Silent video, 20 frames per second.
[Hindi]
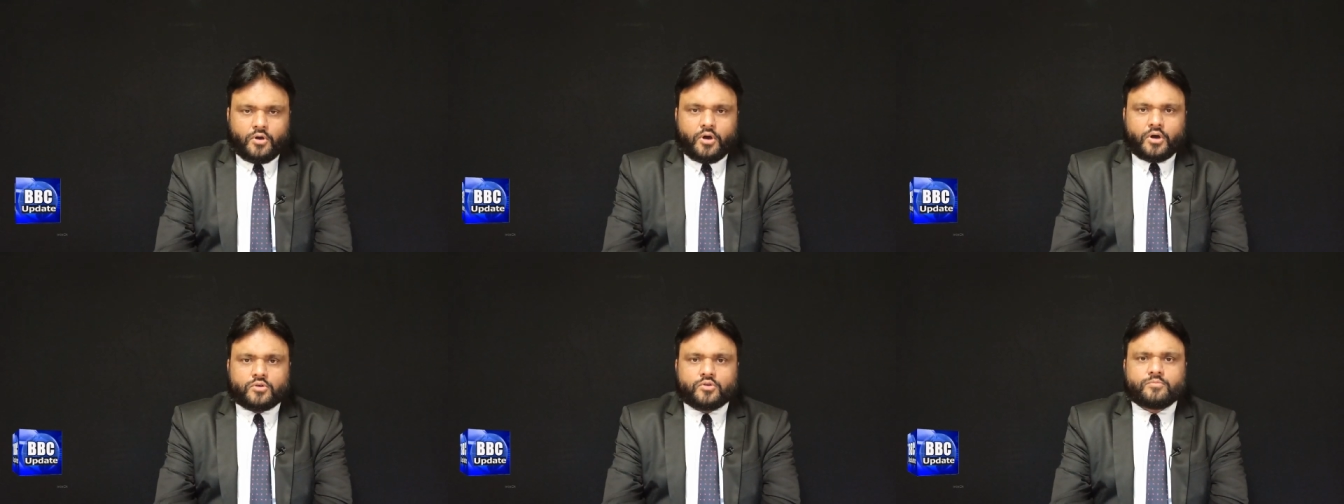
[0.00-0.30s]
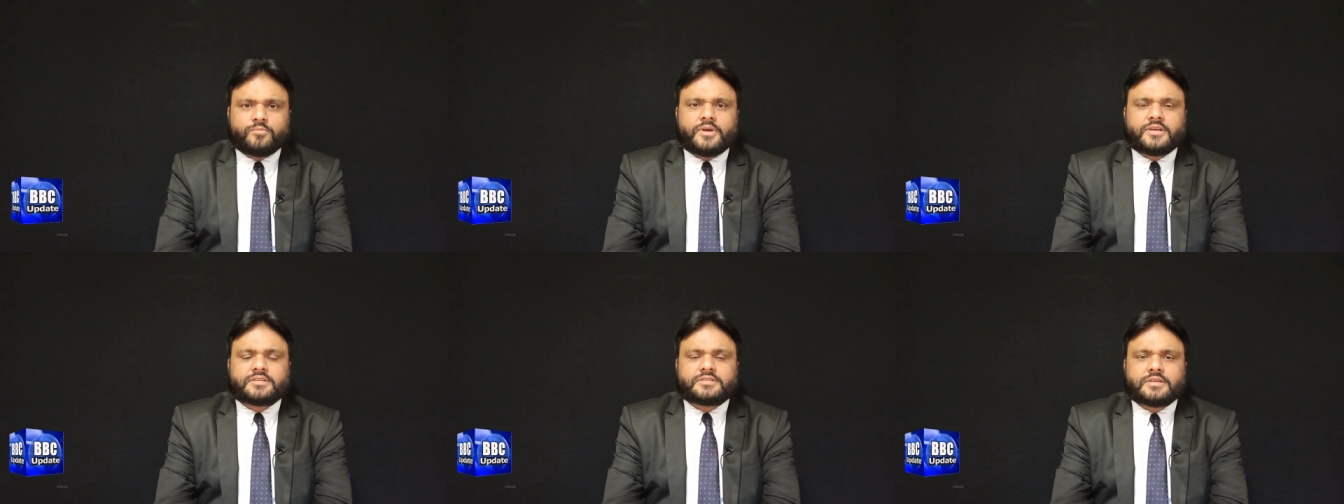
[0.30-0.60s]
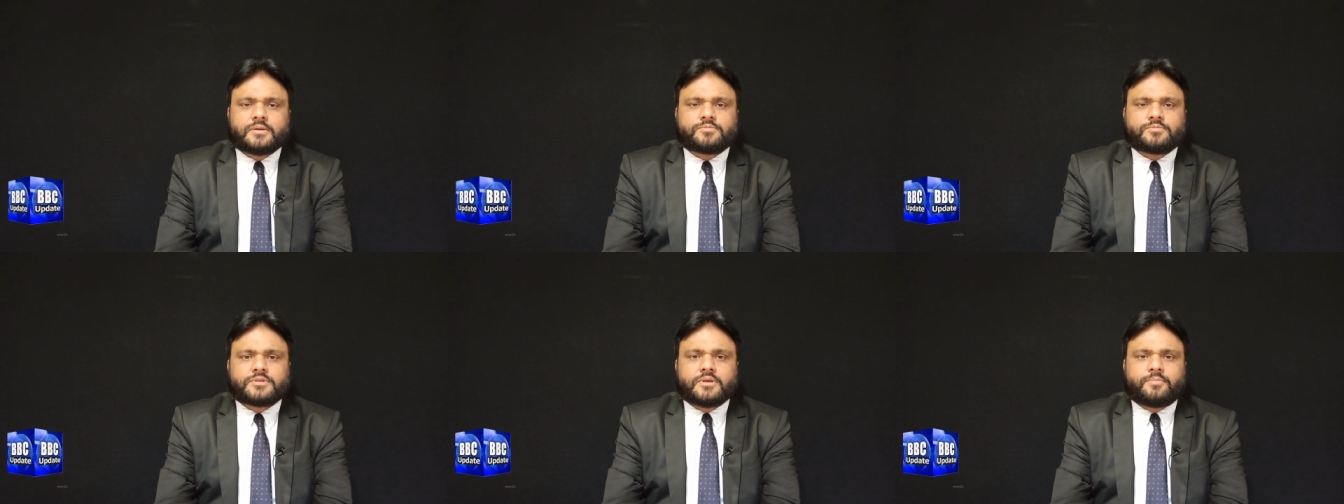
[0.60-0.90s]
और उनमें
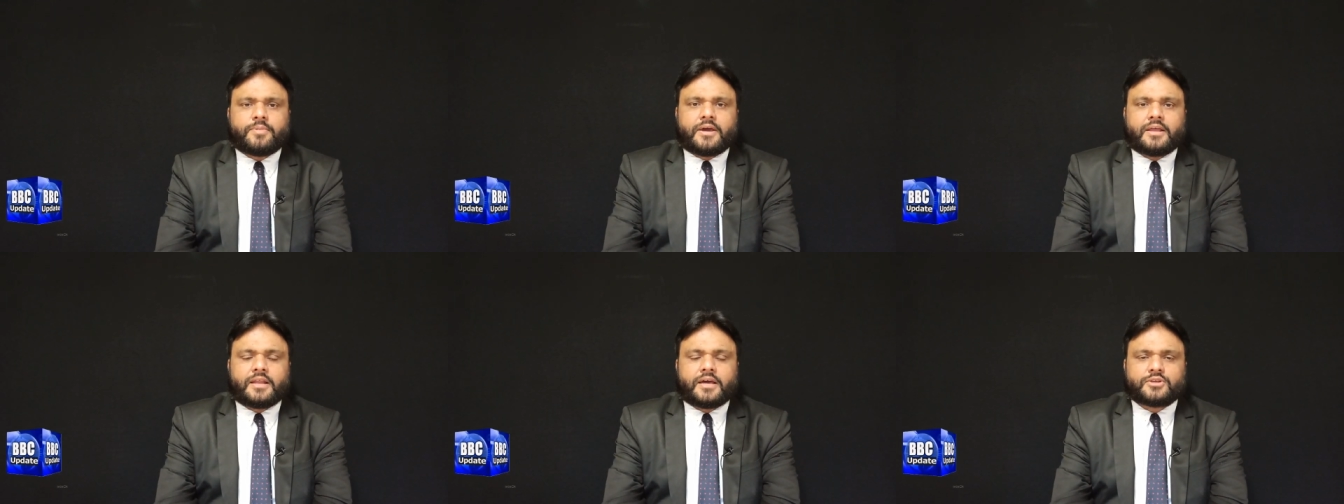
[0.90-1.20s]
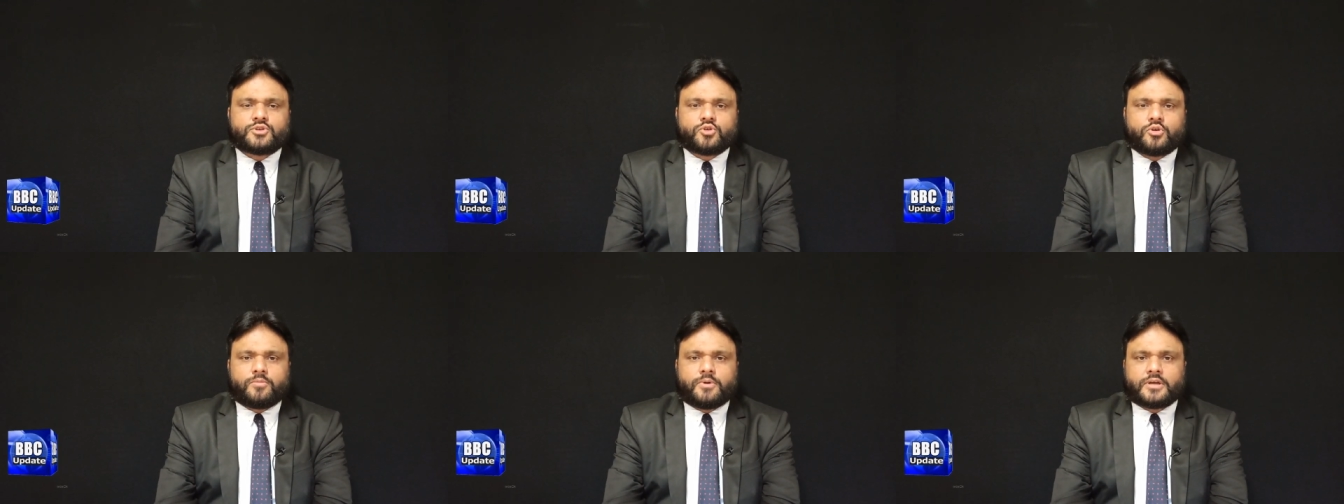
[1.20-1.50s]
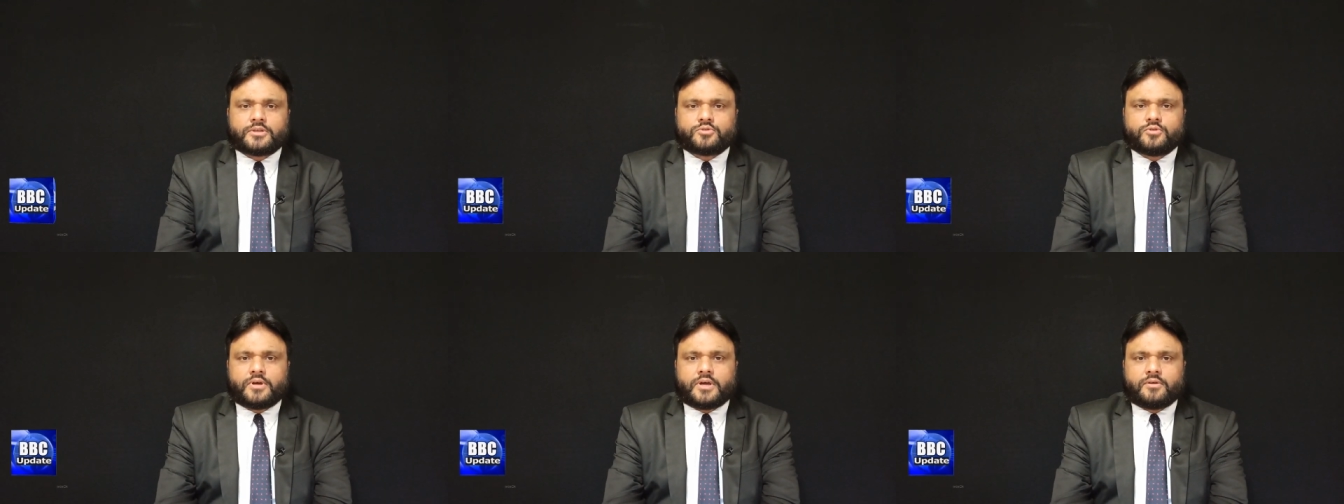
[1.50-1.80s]
सबसे पहला
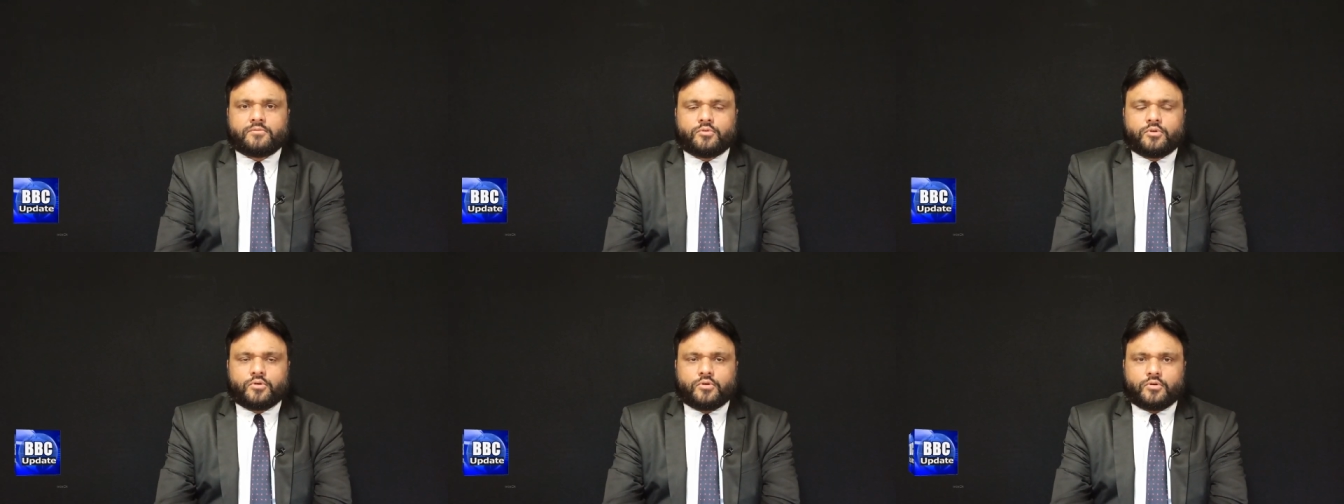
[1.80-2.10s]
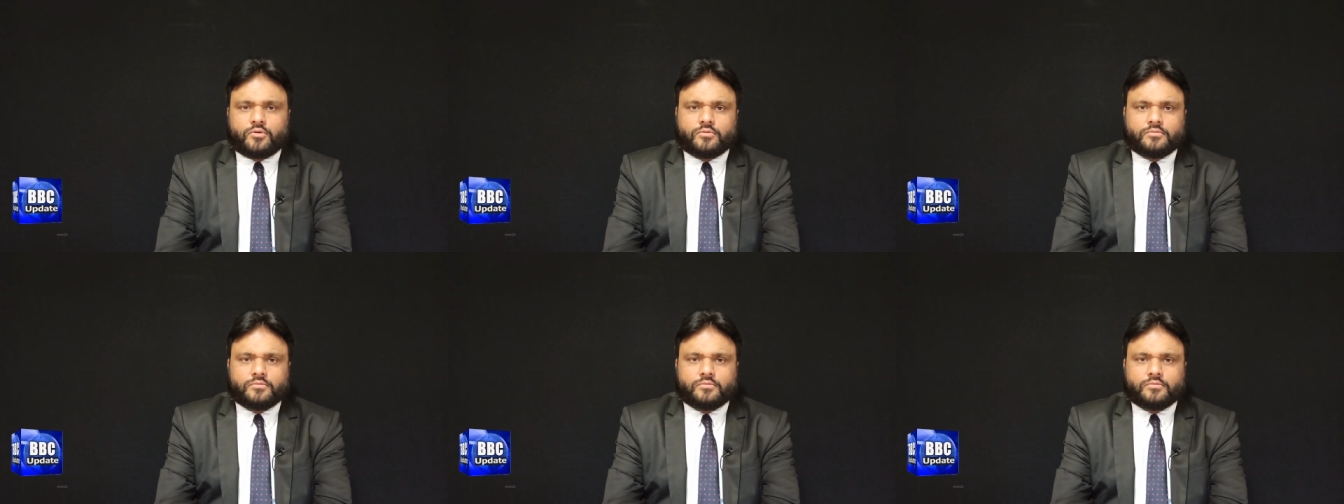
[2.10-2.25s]
शोबा जो है वो